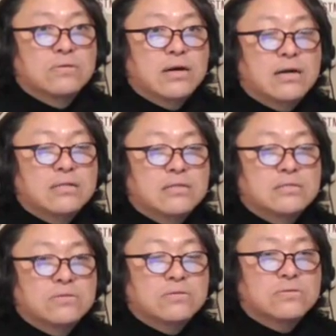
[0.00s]

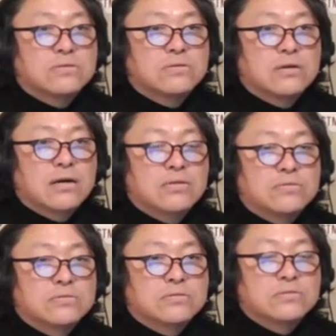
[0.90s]
アーティストとその
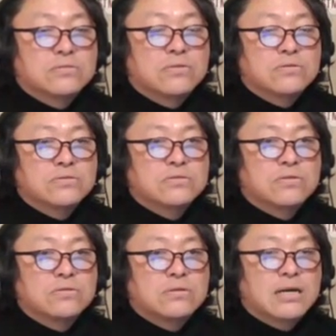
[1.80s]
アイドルとの融
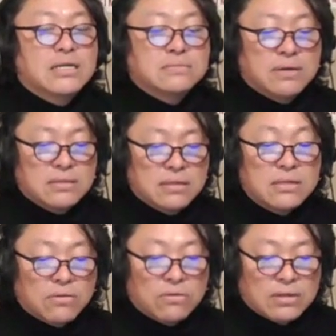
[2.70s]
合というのは始まって
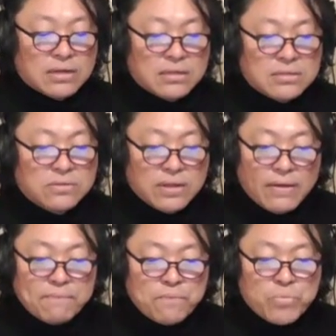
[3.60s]
いた頃なんですよ
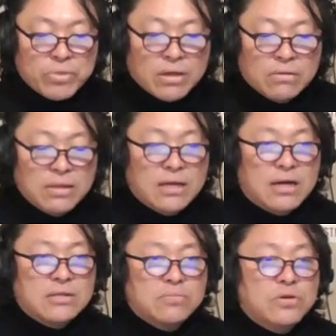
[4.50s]
ね。
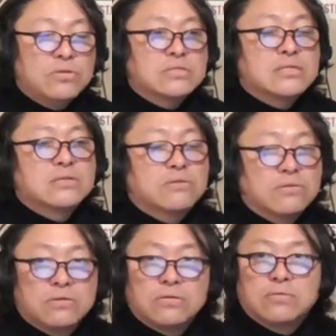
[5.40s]
で、あともう一つは、そ
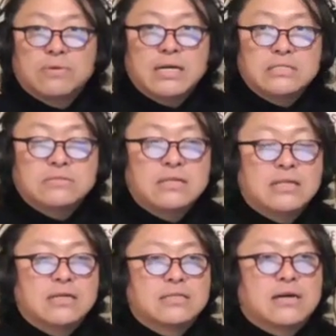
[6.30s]
の、まあ、80
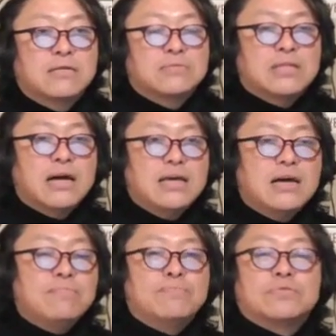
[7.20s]
年代に入ってからも
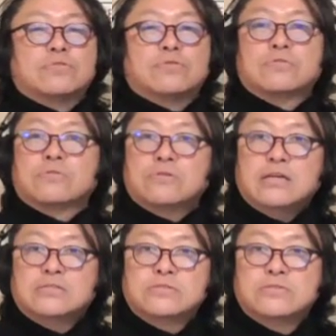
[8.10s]
タイアップということの
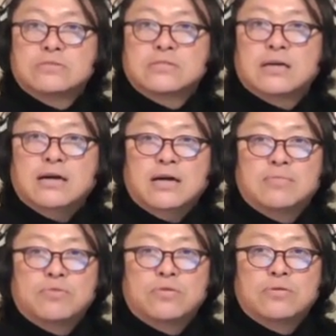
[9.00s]
ね、重要性
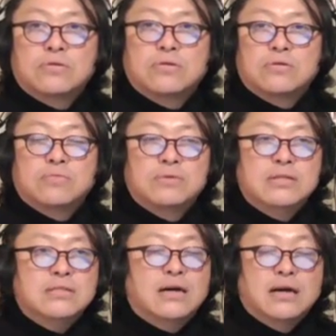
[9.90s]
がもう
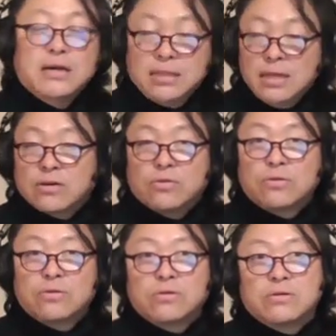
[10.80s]
みんなね、
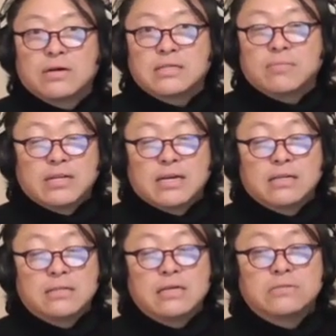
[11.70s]
こう、頭に
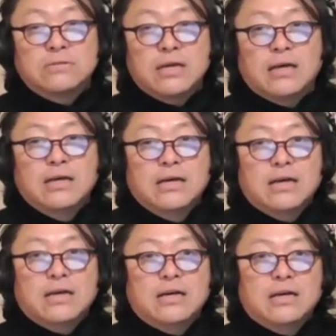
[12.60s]
入っているので、
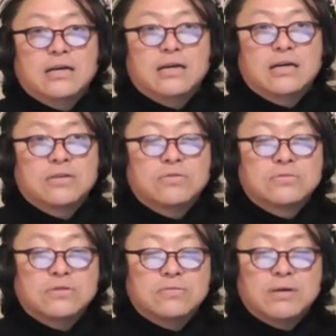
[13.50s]
えー、
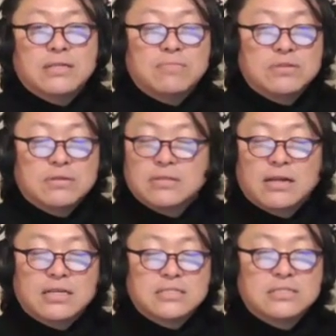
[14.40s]
曲を、まあ、デビュー、
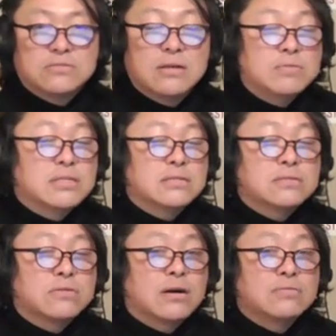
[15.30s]
誰か新人をデビューさ
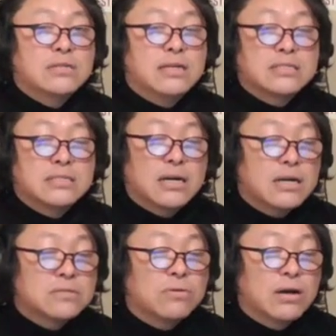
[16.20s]
せるとか、売り出しにか
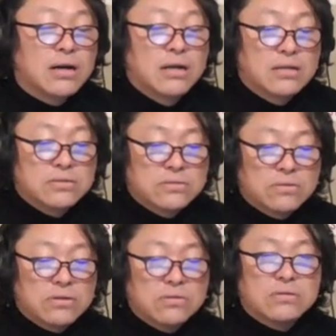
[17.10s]
かるとかいう
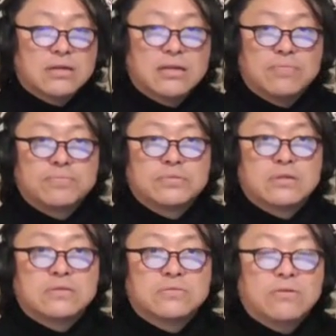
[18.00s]
時のタイアップっ
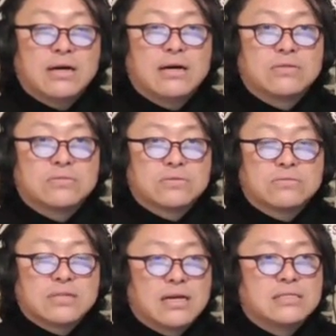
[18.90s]
ていうのは、あの、す
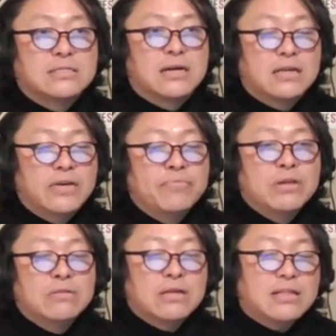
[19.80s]
ごく大事であり、
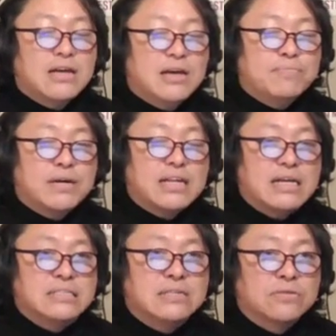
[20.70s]
タイアップが
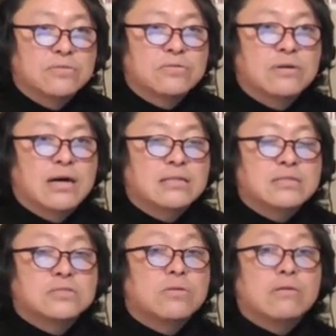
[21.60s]
大事だということは、
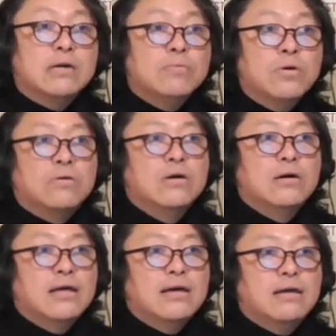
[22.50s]
アーティスト側も、
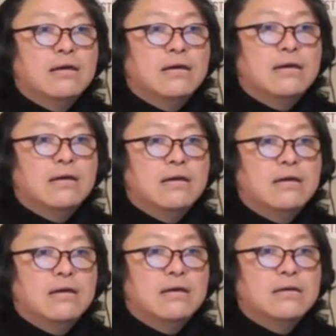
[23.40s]

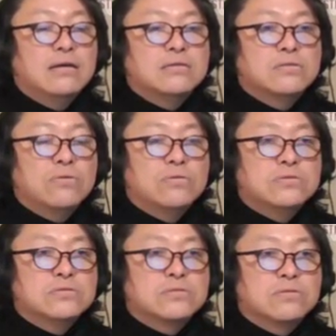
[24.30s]
えー、そ
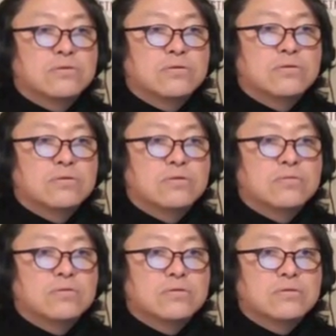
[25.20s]
ういう、そ
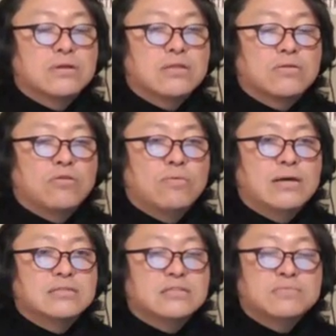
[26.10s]
の、なん
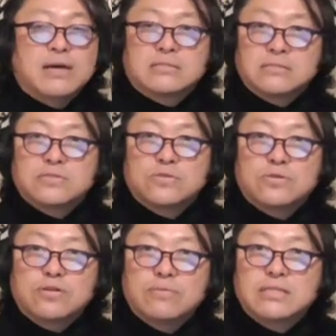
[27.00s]
コマーシャルベース、
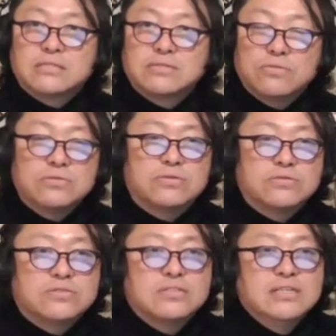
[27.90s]
商業ベースに乗るという